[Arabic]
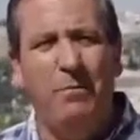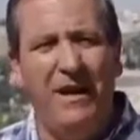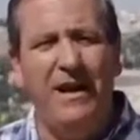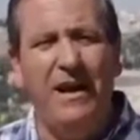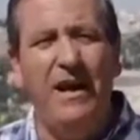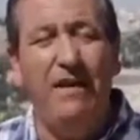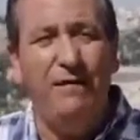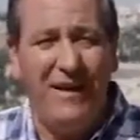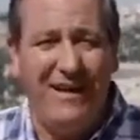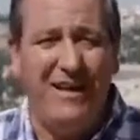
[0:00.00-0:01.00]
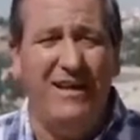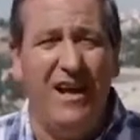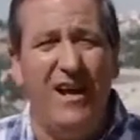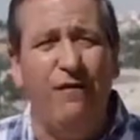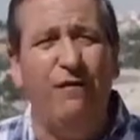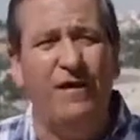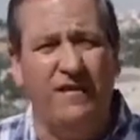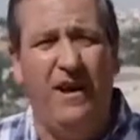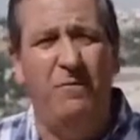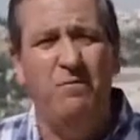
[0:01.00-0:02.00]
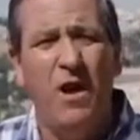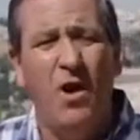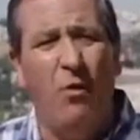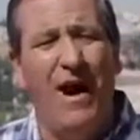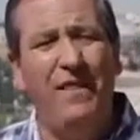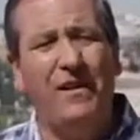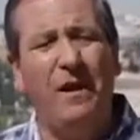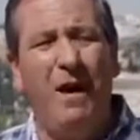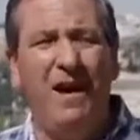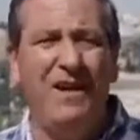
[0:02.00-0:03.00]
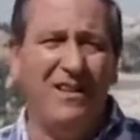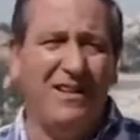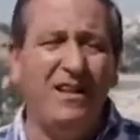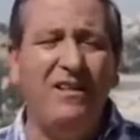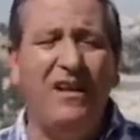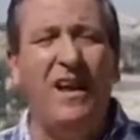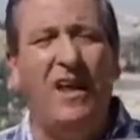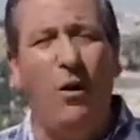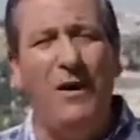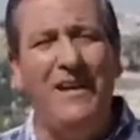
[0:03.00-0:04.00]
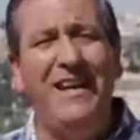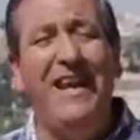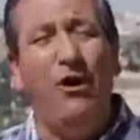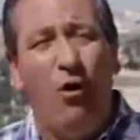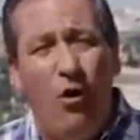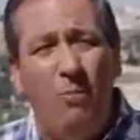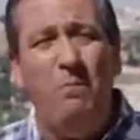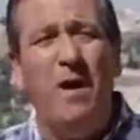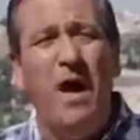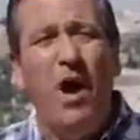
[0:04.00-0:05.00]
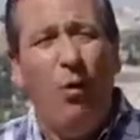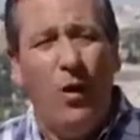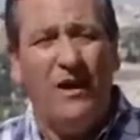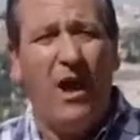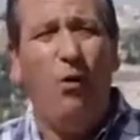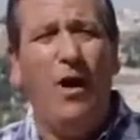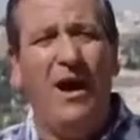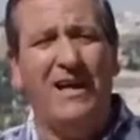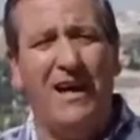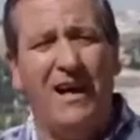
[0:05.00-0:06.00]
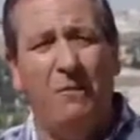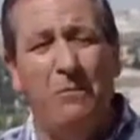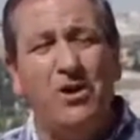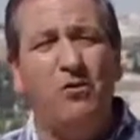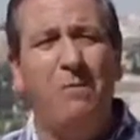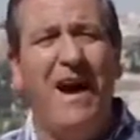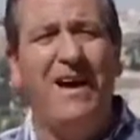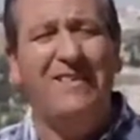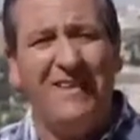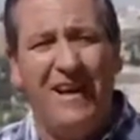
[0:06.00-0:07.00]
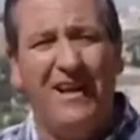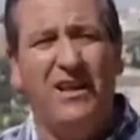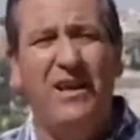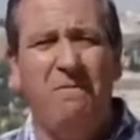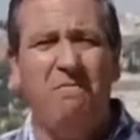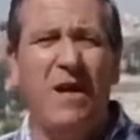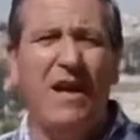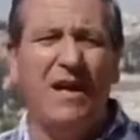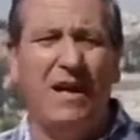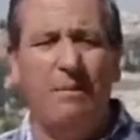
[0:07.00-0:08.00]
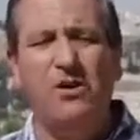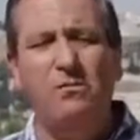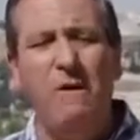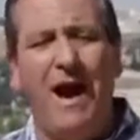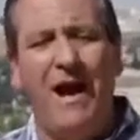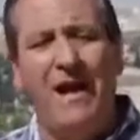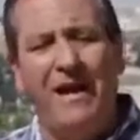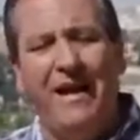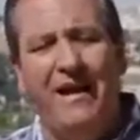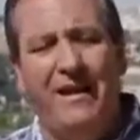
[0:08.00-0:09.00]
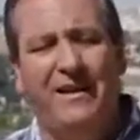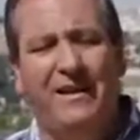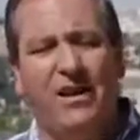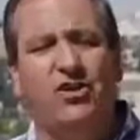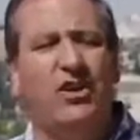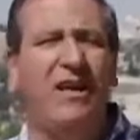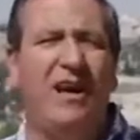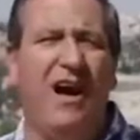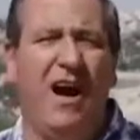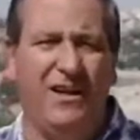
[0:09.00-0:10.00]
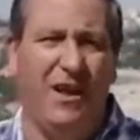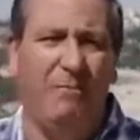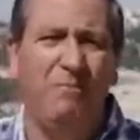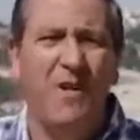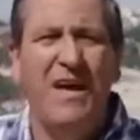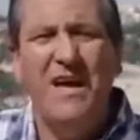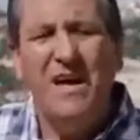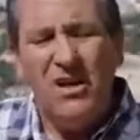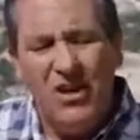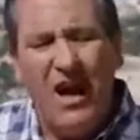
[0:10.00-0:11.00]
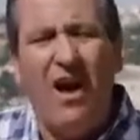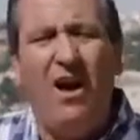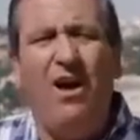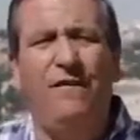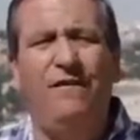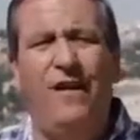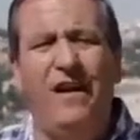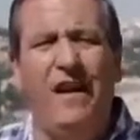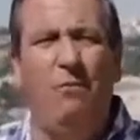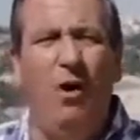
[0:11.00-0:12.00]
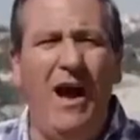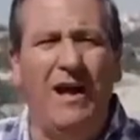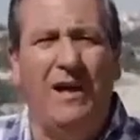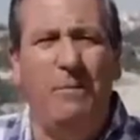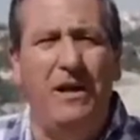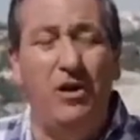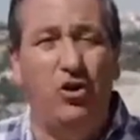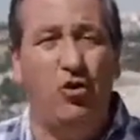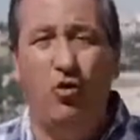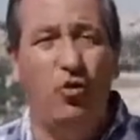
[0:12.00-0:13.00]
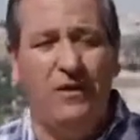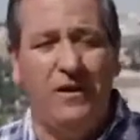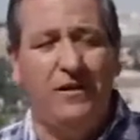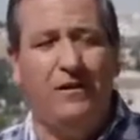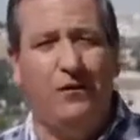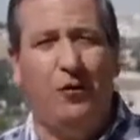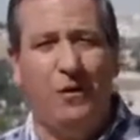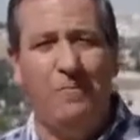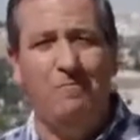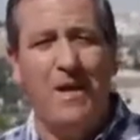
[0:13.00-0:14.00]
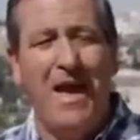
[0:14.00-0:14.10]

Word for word: بالليل في عيد الفصح وهذا طبعا ضد القوانين اللي هم وضعوها كمجمع سنهدريم كمجمع للتشريع أيضا شيء آخر في المحاكمة شهود الزور